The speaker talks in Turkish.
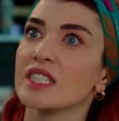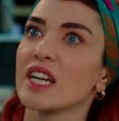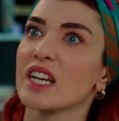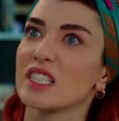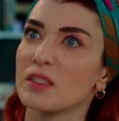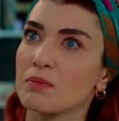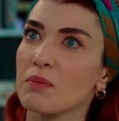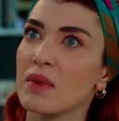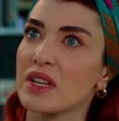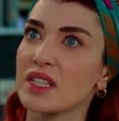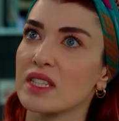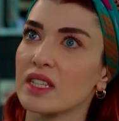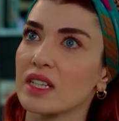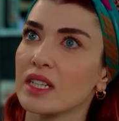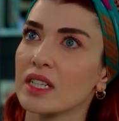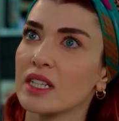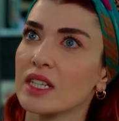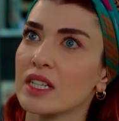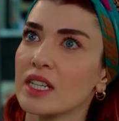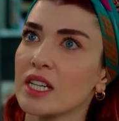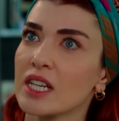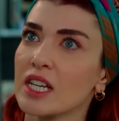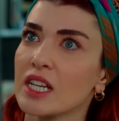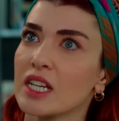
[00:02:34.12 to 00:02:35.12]
Yetmedi.
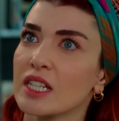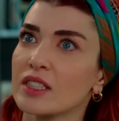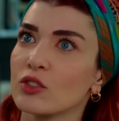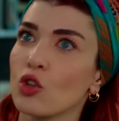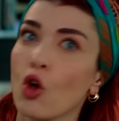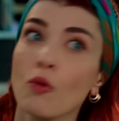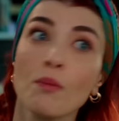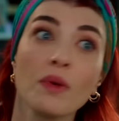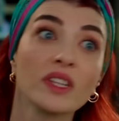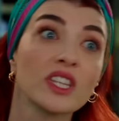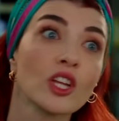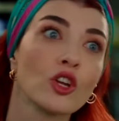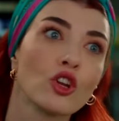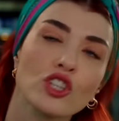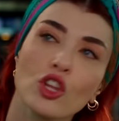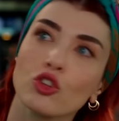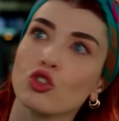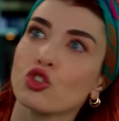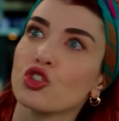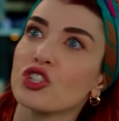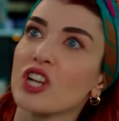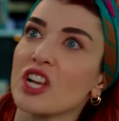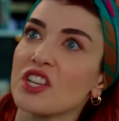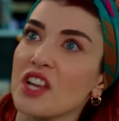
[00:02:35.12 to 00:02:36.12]
Dönmeden önce
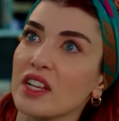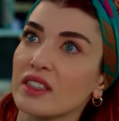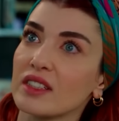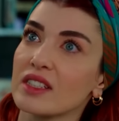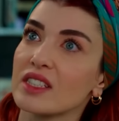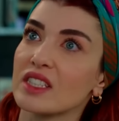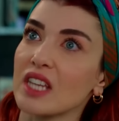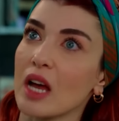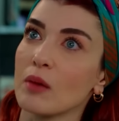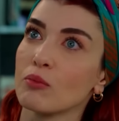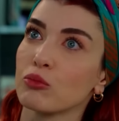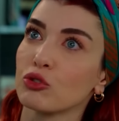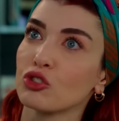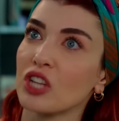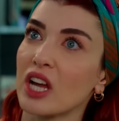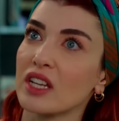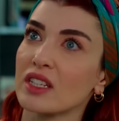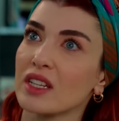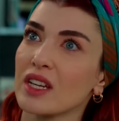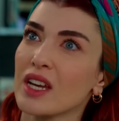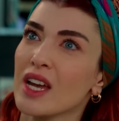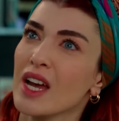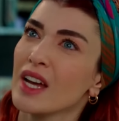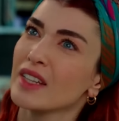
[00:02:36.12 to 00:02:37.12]
düşünecektin sen
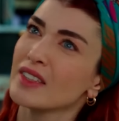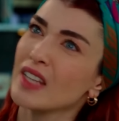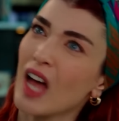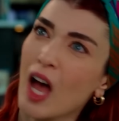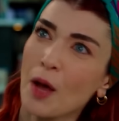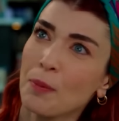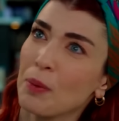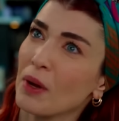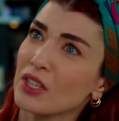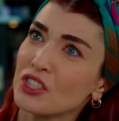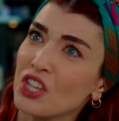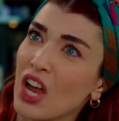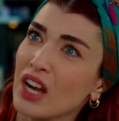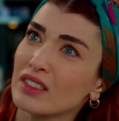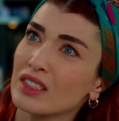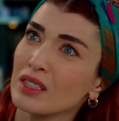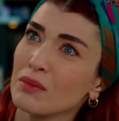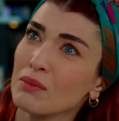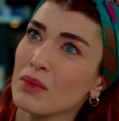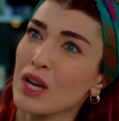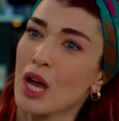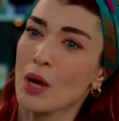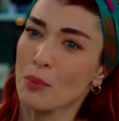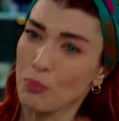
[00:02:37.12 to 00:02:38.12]
bunları. Ne
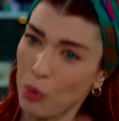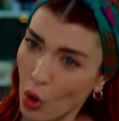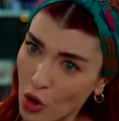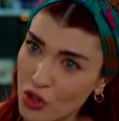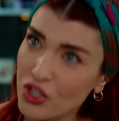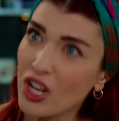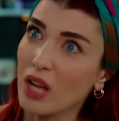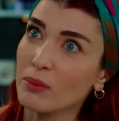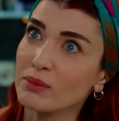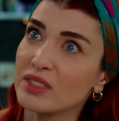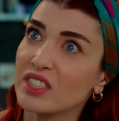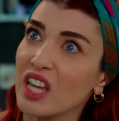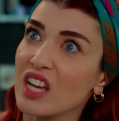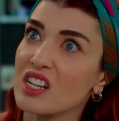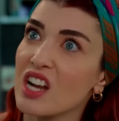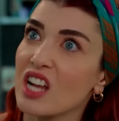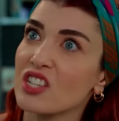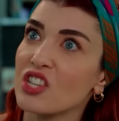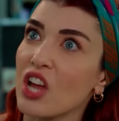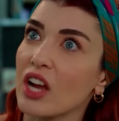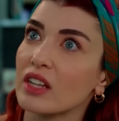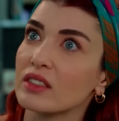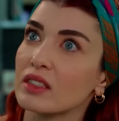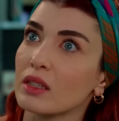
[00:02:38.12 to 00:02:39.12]
yapacaktım? Boynuna mı
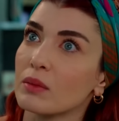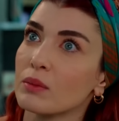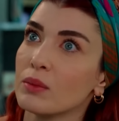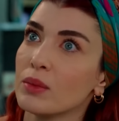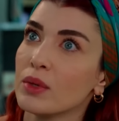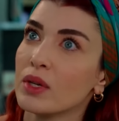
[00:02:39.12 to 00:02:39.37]
sarılacaktım?